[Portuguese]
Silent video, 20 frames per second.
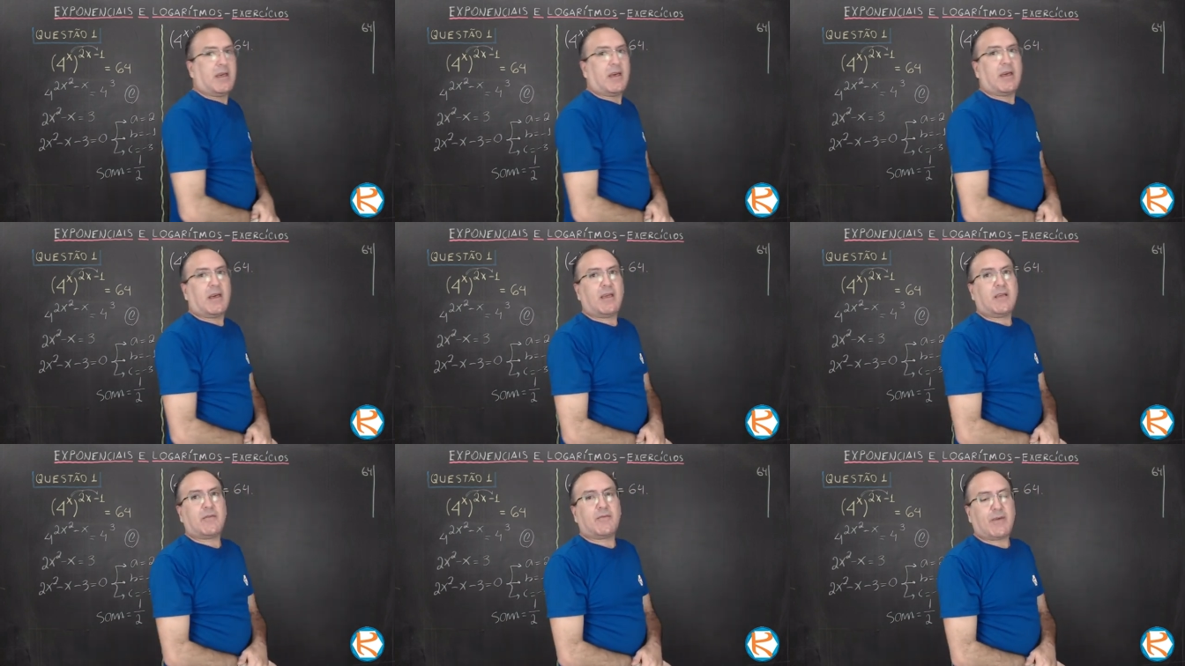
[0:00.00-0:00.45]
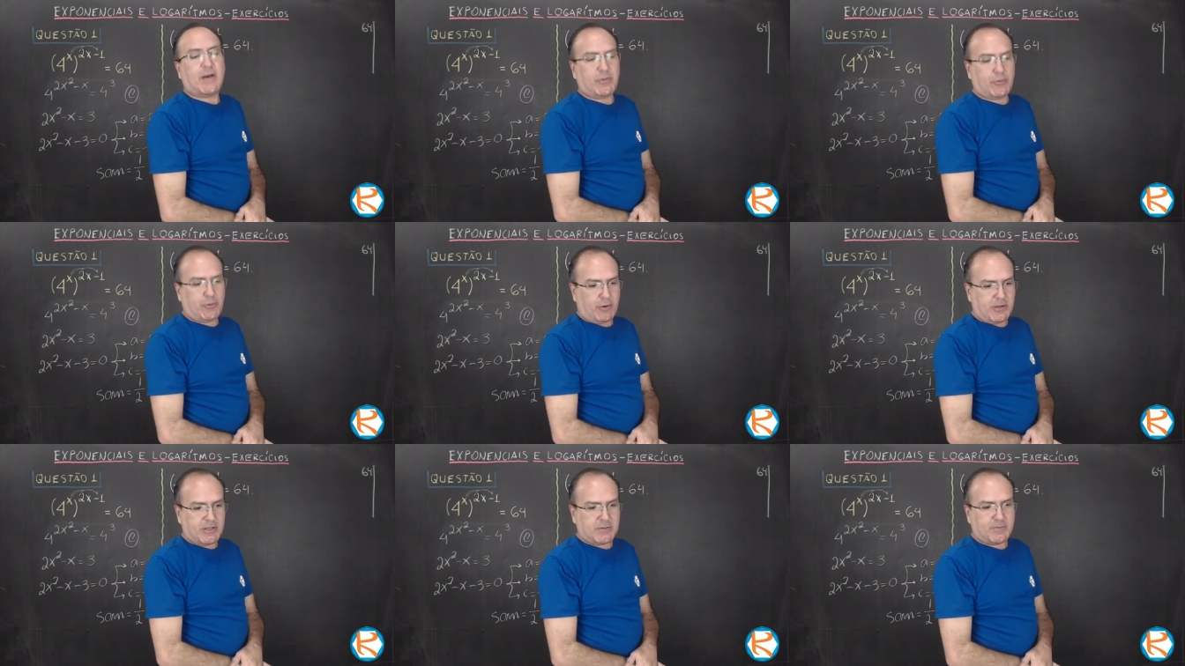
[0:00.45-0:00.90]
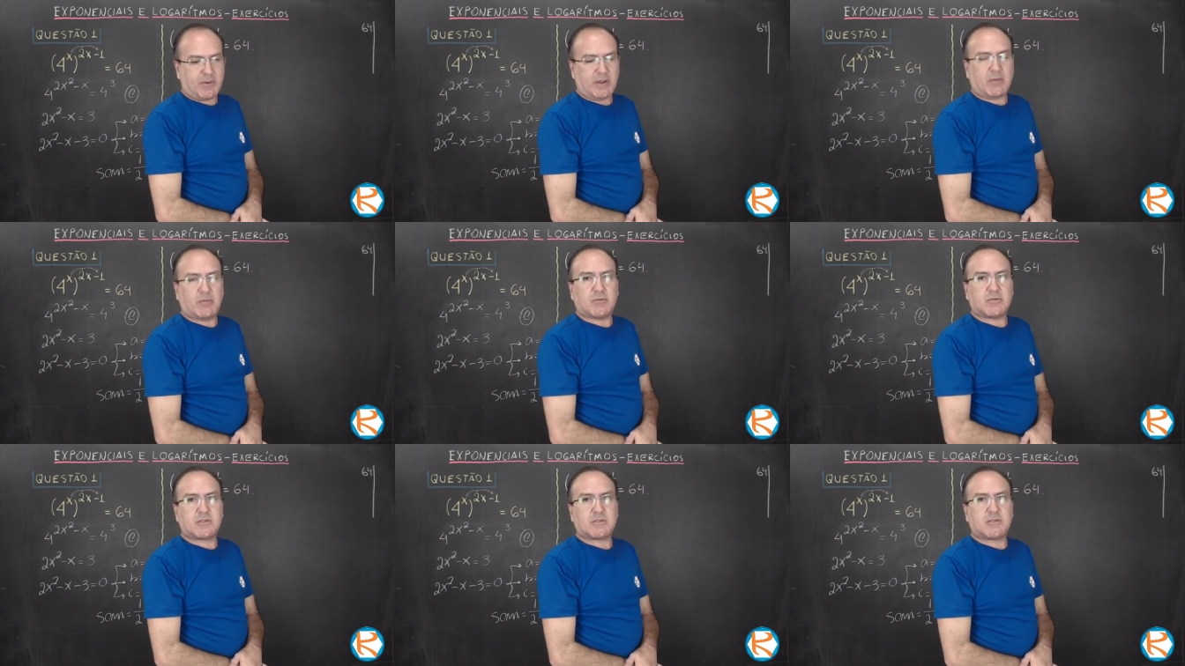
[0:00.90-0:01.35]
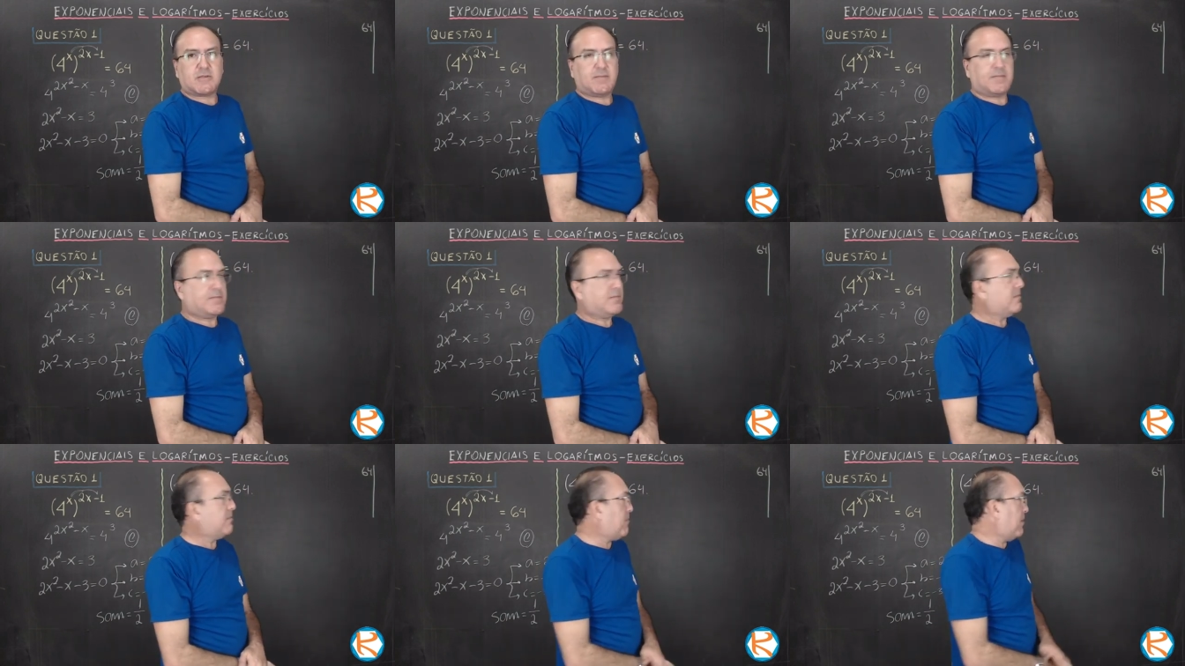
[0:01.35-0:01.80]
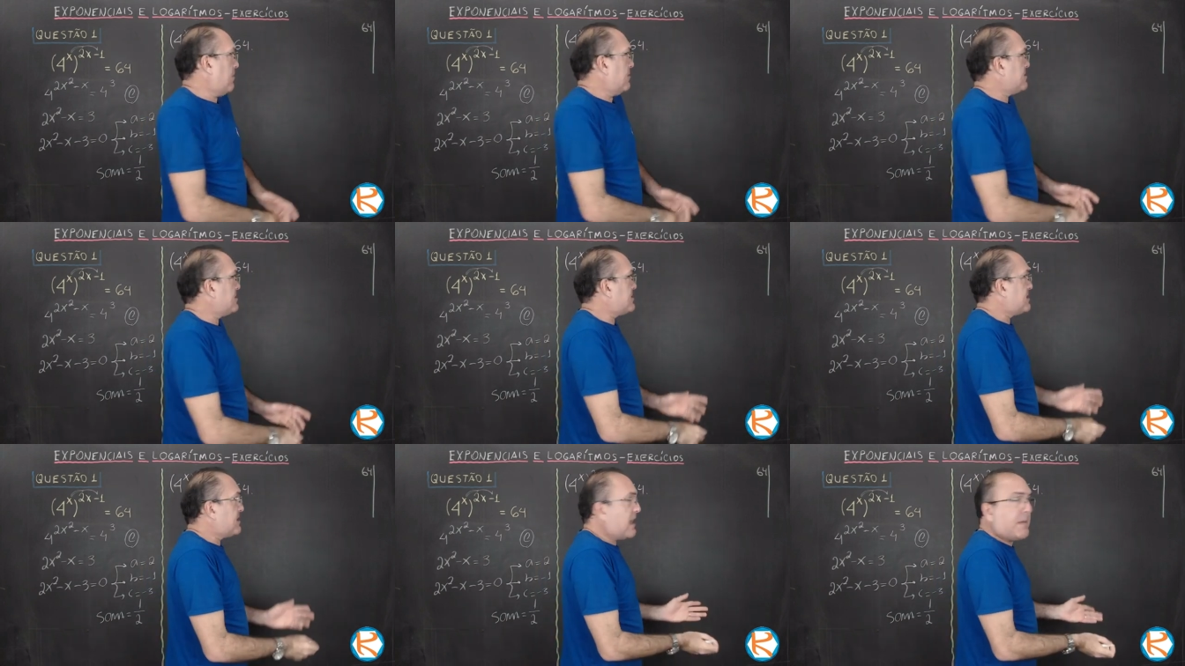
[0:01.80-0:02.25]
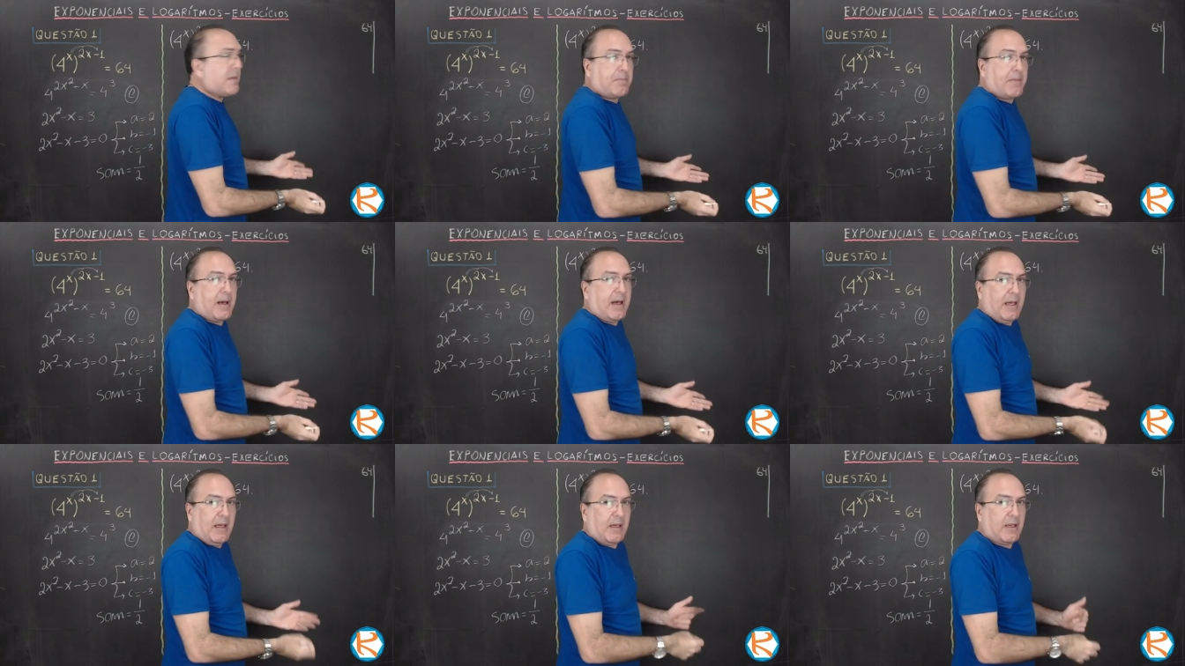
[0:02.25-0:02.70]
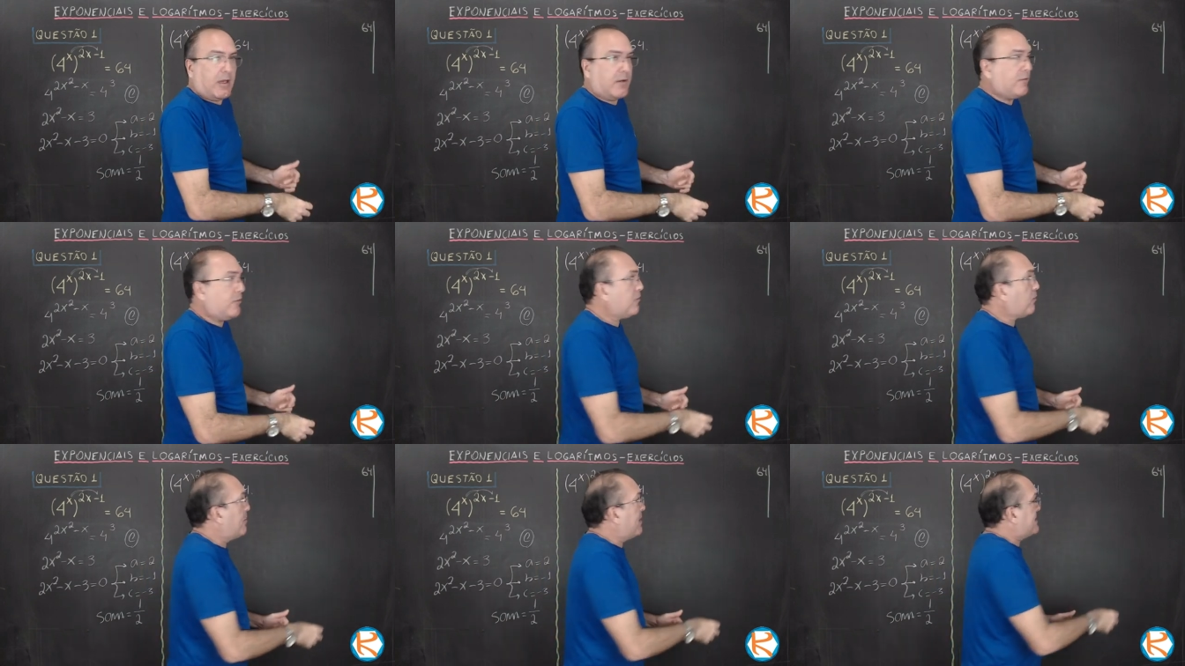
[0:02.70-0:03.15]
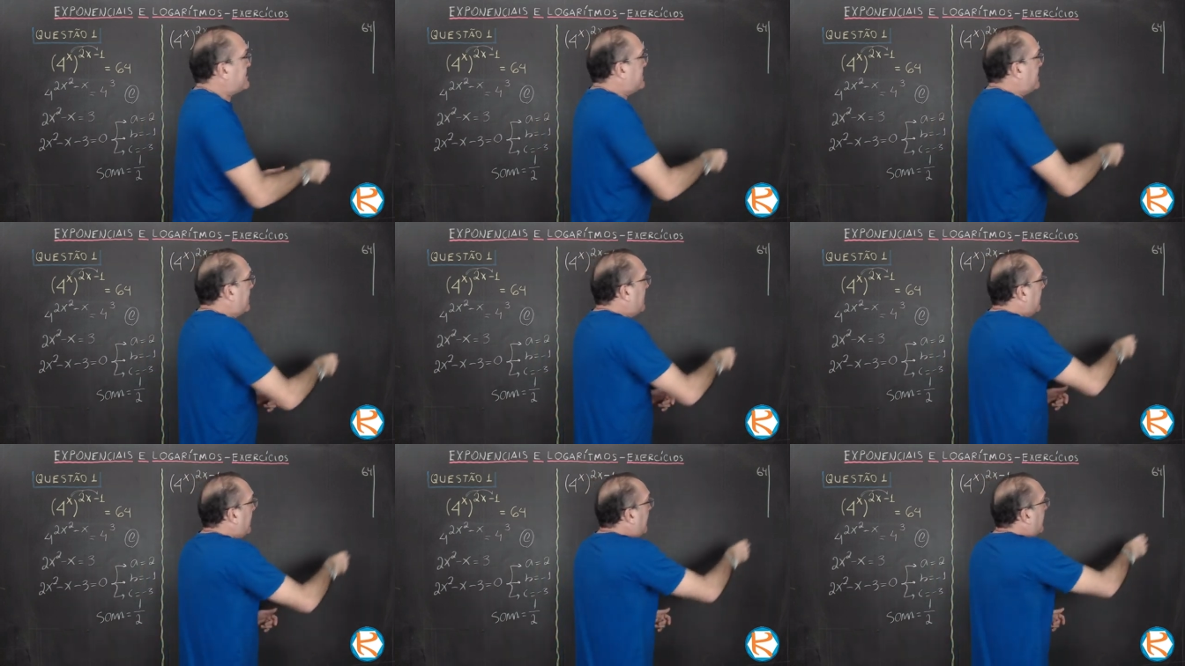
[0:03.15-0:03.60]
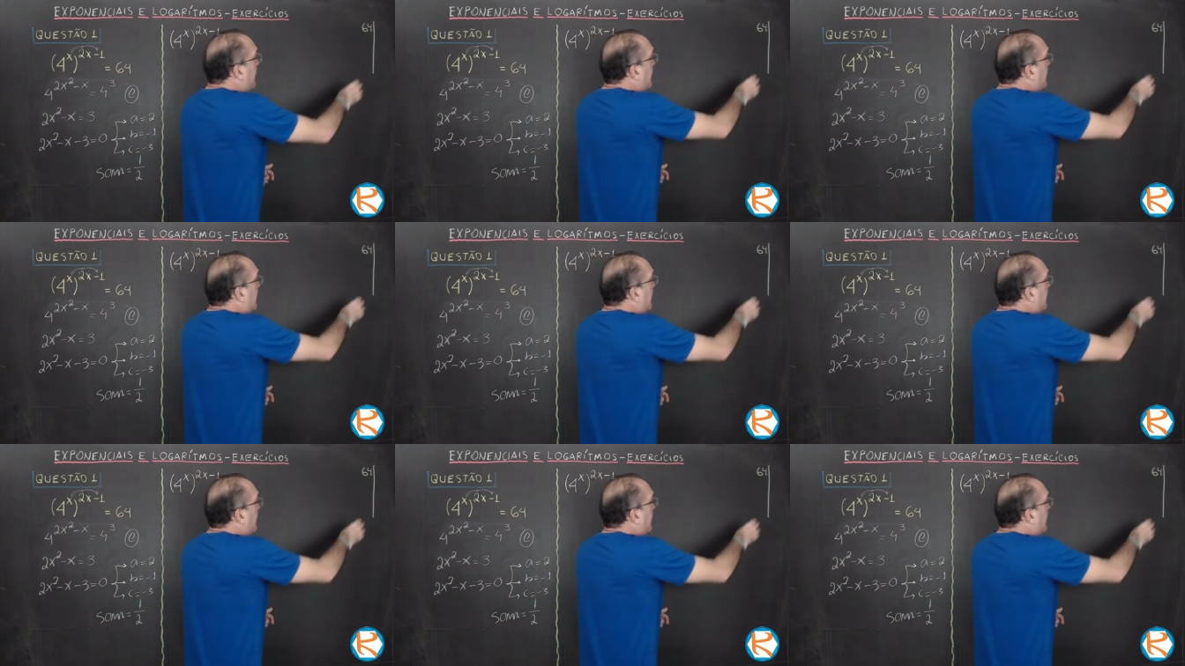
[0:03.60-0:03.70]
em fatores primos. Bom, se é par, eu vou começar